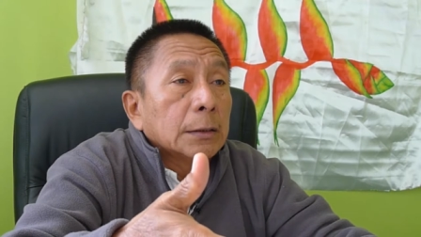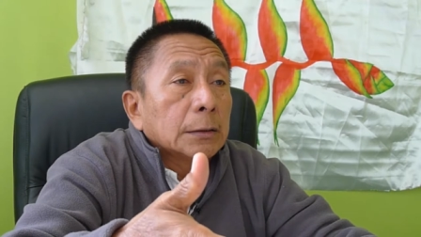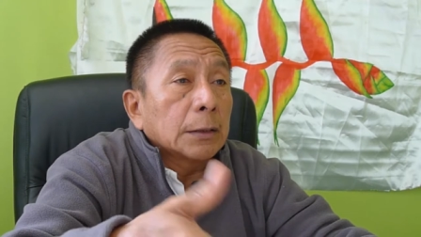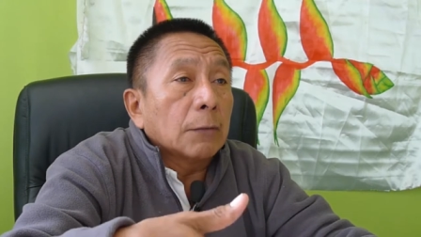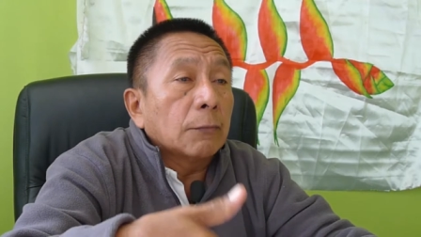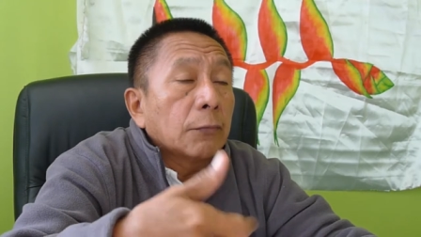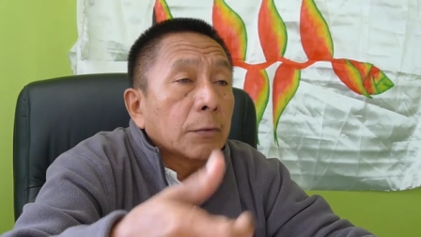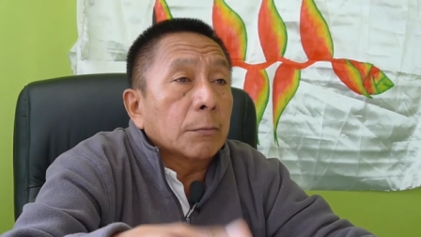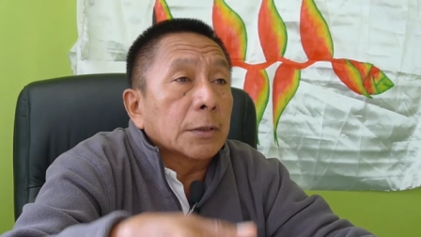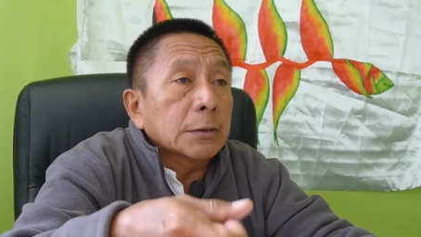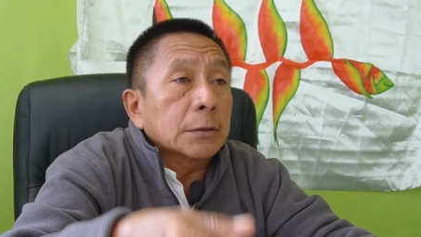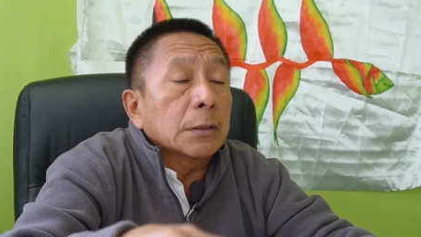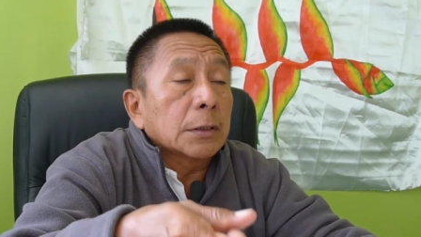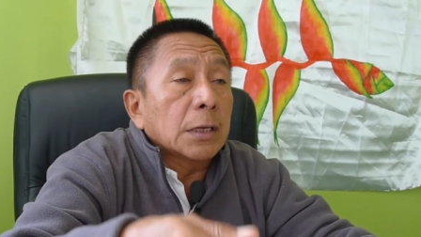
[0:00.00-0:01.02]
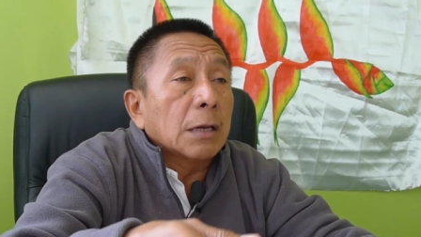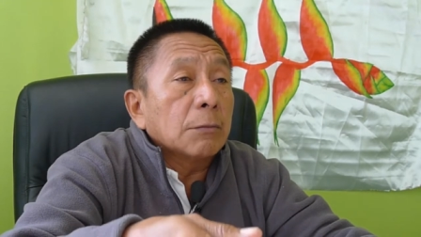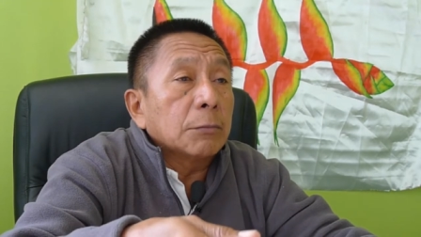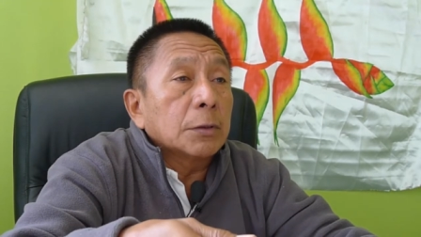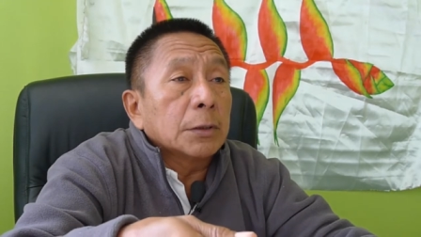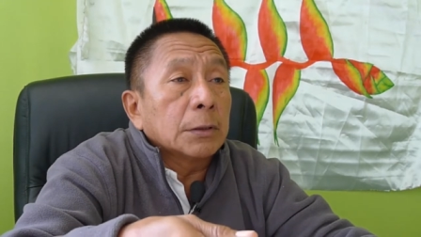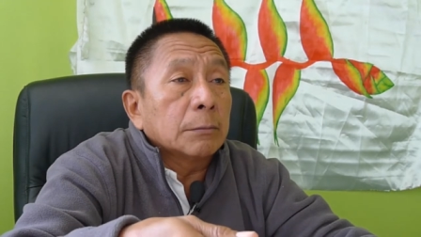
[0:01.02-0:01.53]
transformación y
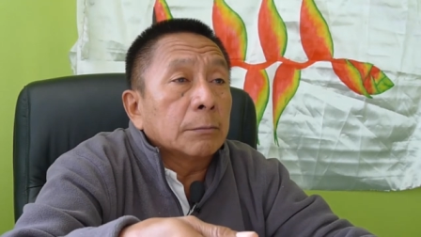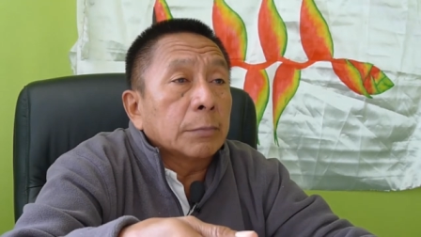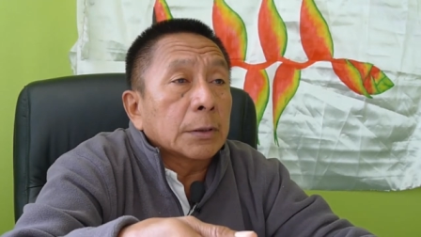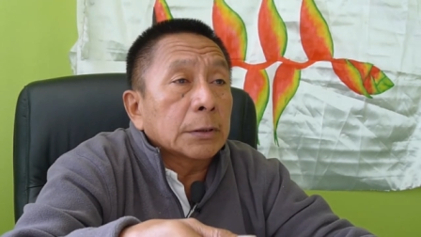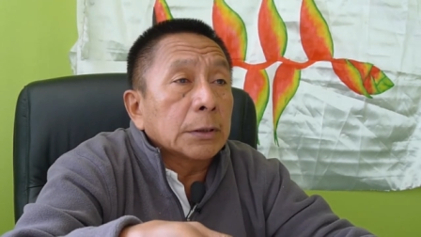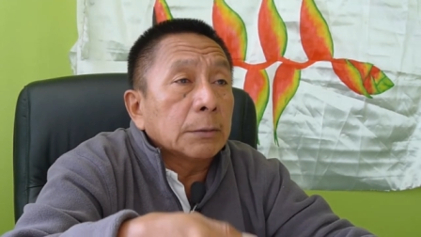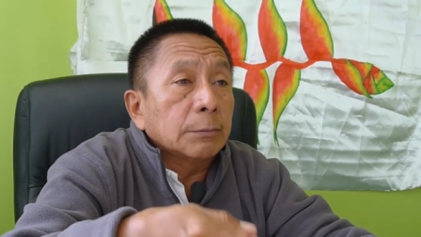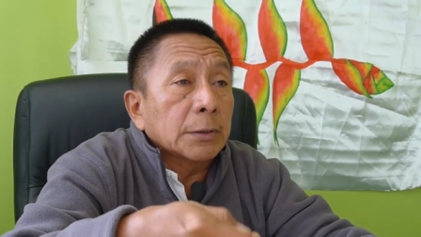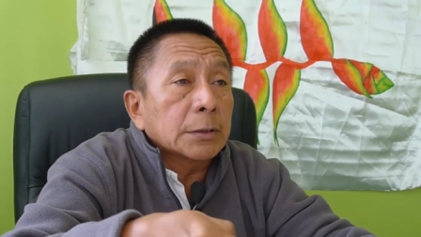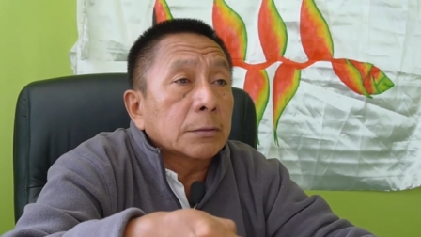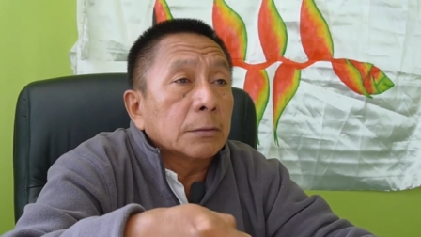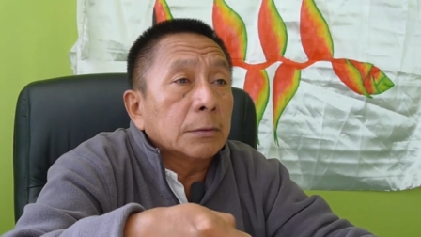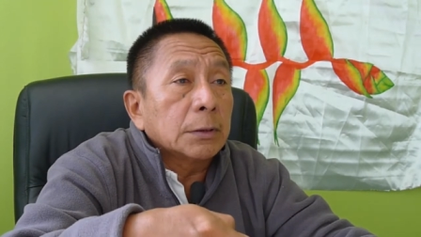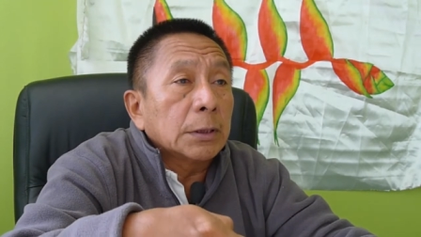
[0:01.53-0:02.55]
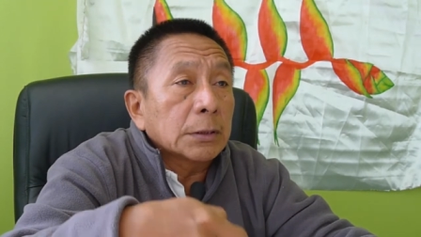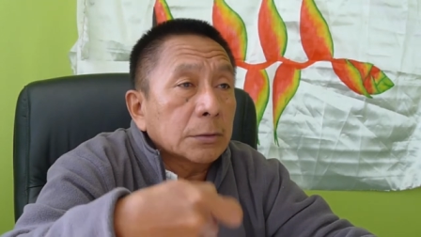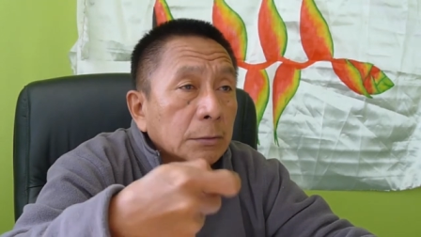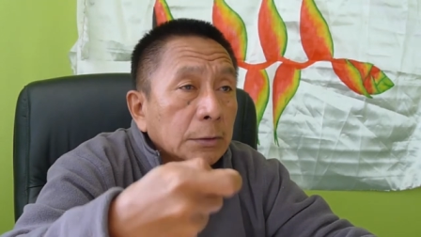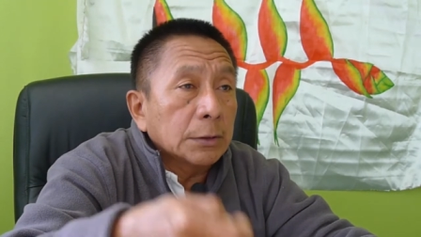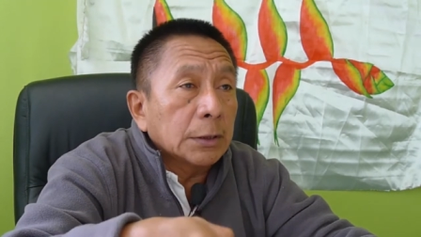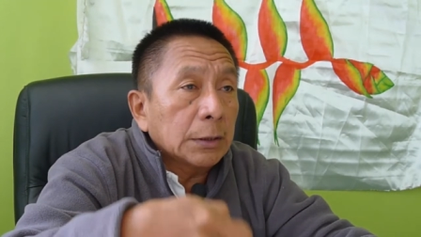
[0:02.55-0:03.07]
cambio de participación y la
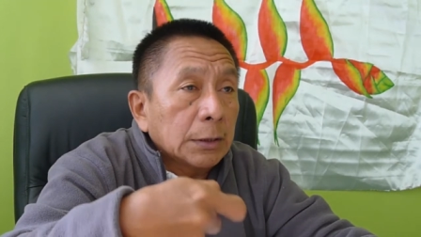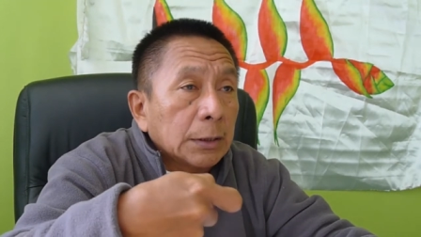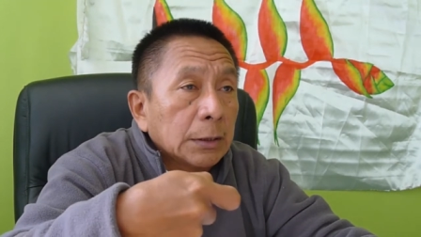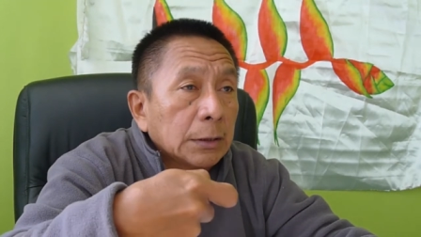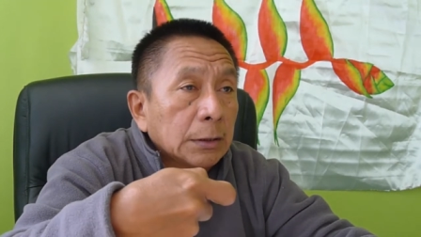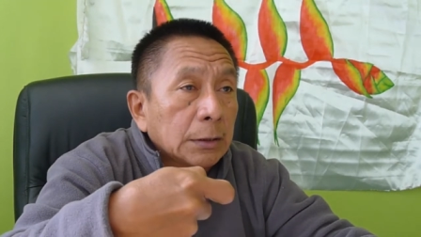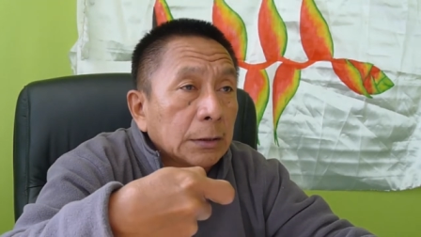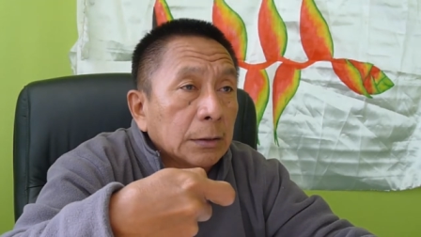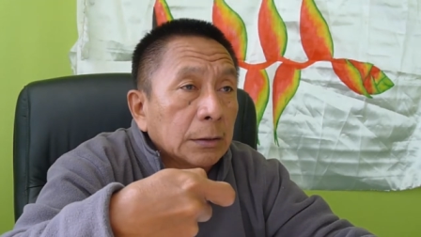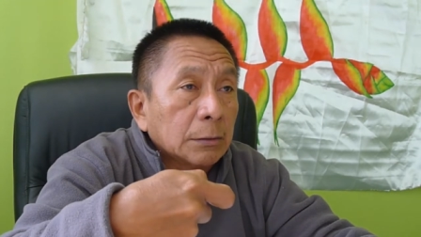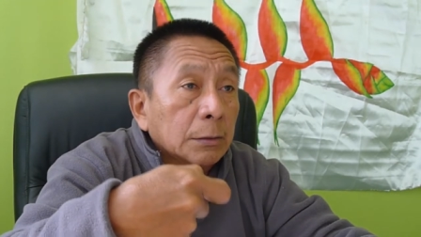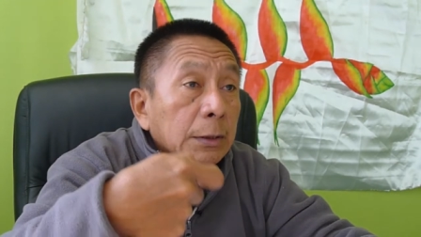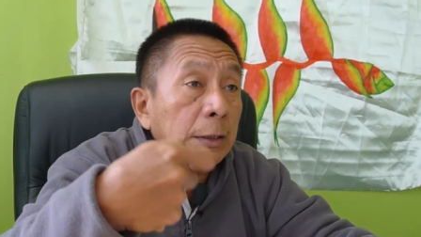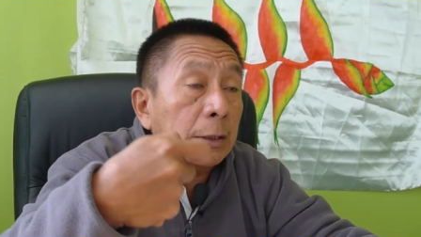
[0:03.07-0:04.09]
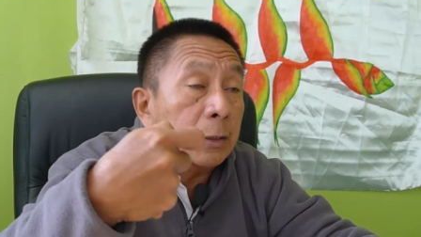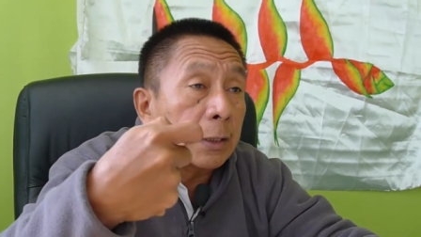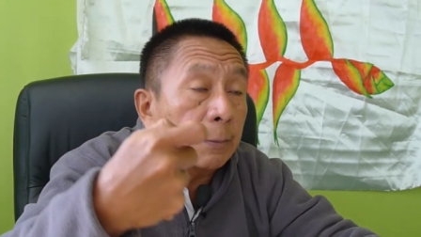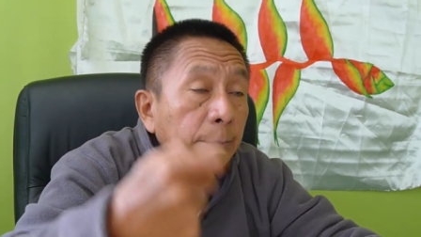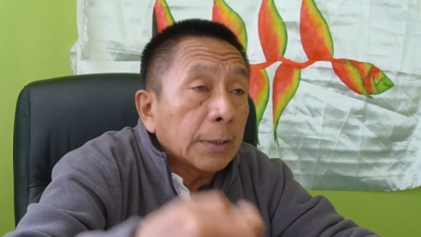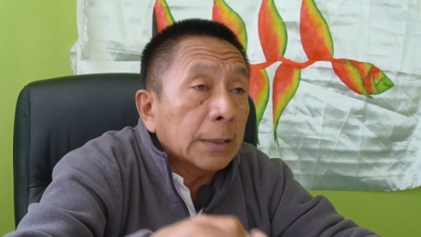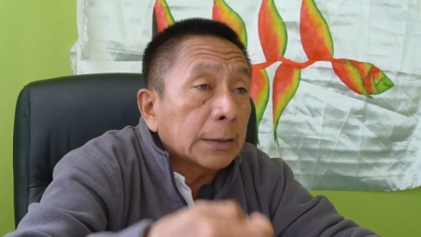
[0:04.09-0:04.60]
solidaridad en, la, lo que
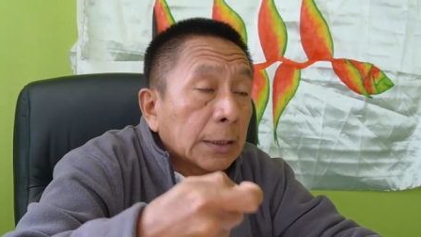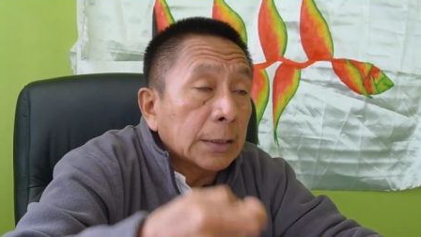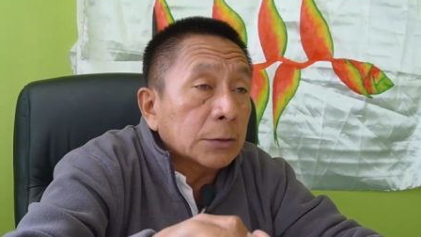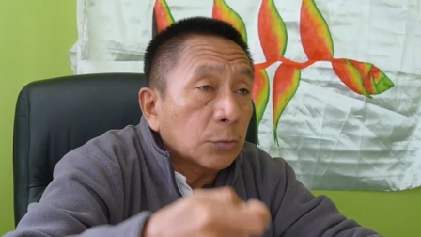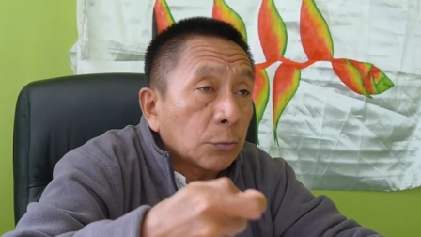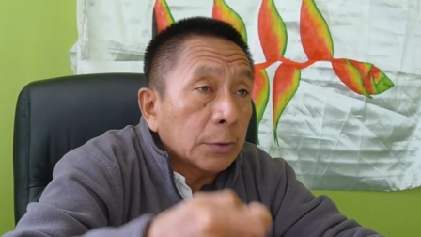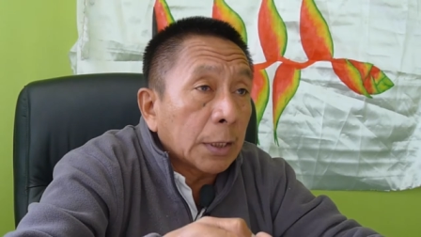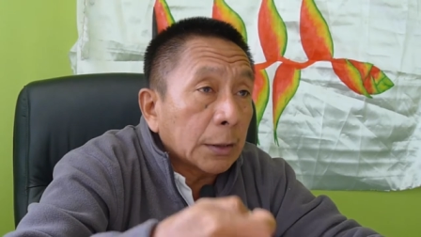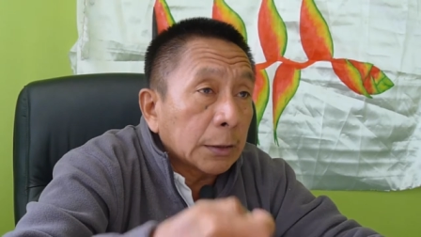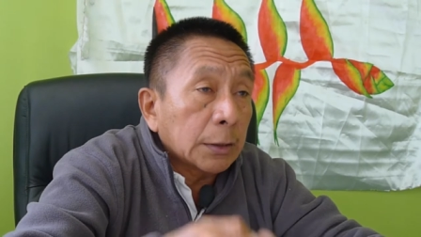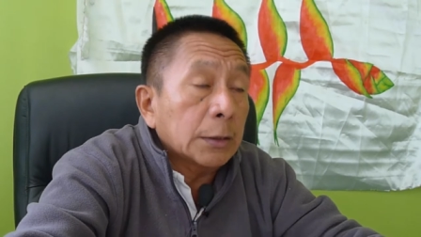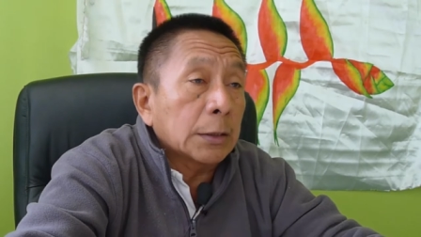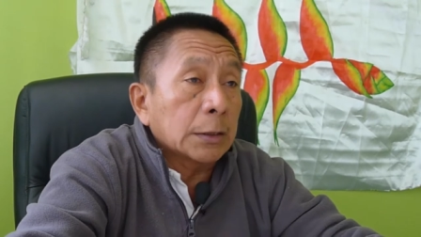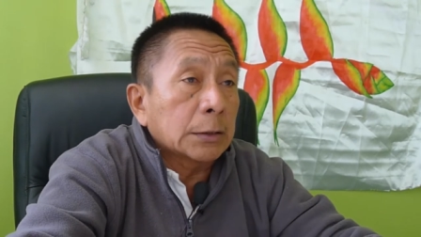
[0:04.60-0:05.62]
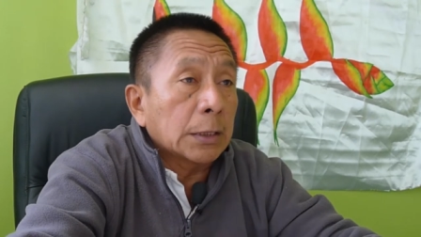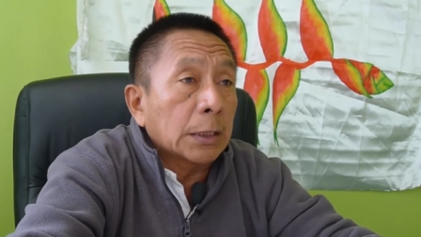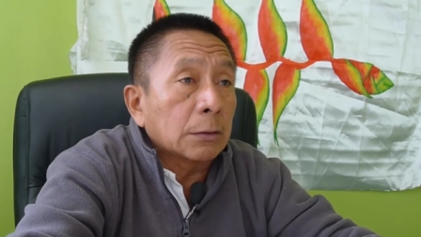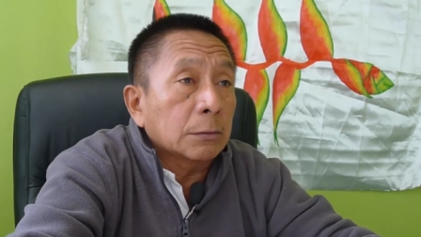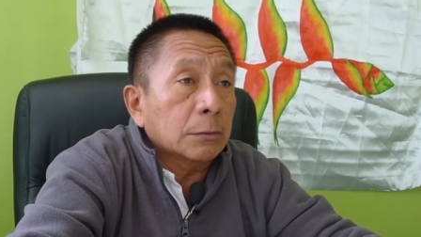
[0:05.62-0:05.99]
respecta a la soberanía del Estado.